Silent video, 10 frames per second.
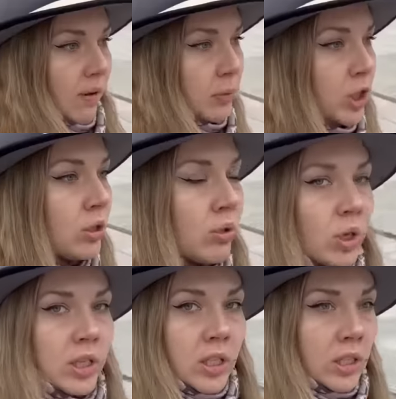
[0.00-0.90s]
Вообще
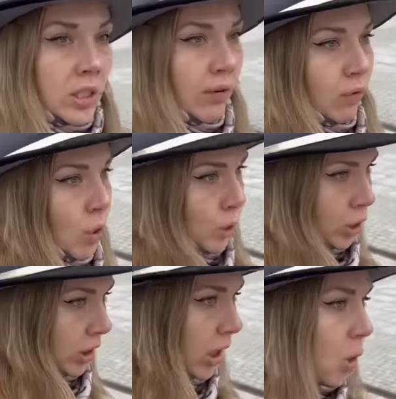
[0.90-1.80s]
Цой родился в
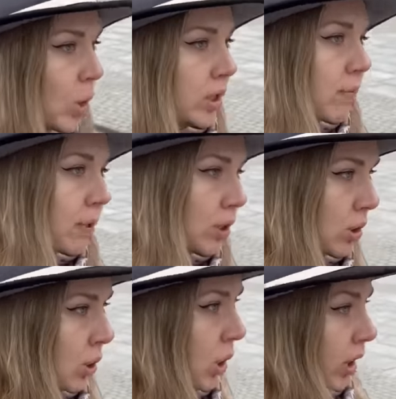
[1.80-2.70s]
очень такое
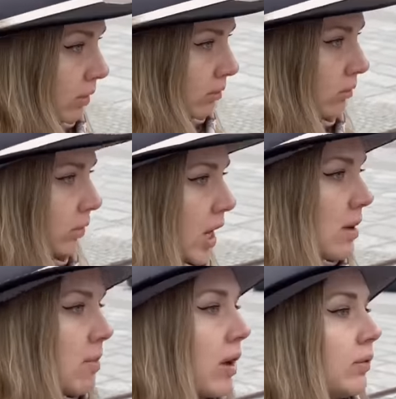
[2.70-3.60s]
непростое
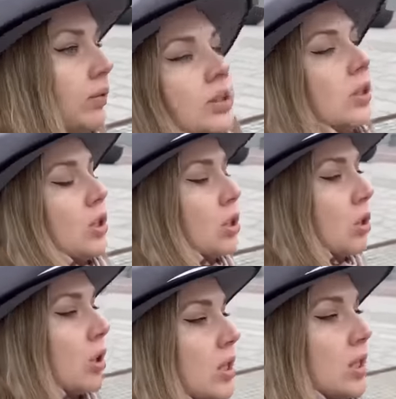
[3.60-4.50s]
время в
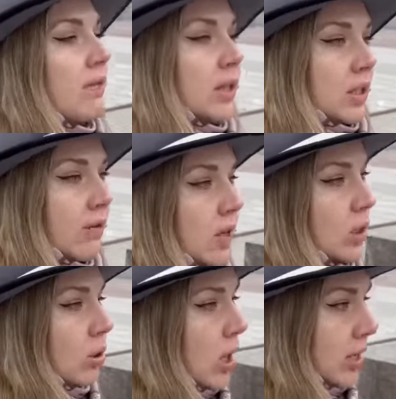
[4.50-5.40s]
истории советского
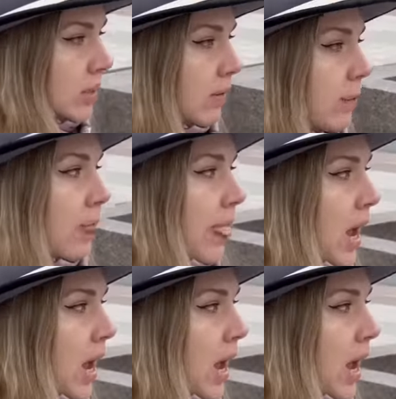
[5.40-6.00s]
государства.